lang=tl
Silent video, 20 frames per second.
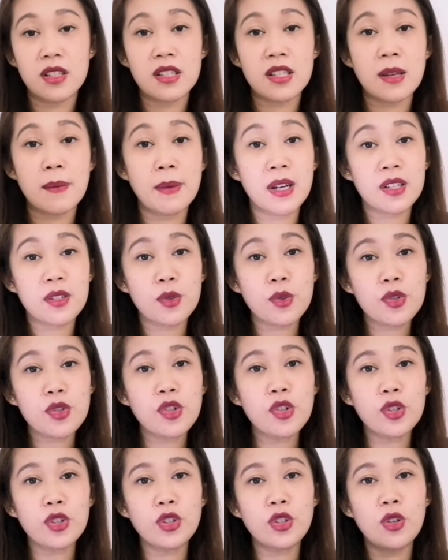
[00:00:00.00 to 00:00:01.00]
Sa mga
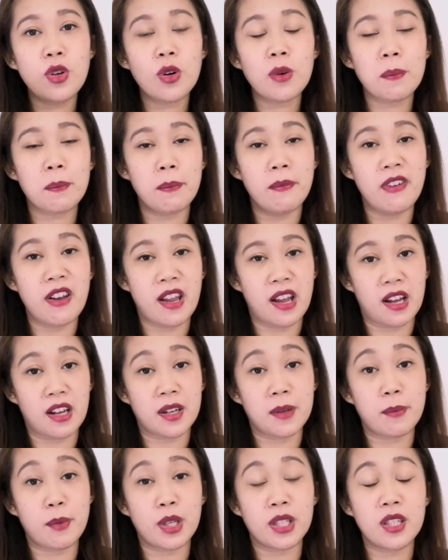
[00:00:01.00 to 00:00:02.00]
susunod kong
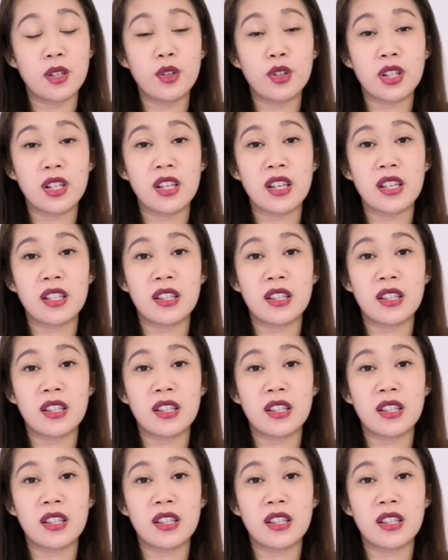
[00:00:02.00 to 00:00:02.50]
vlog, pwede ko rin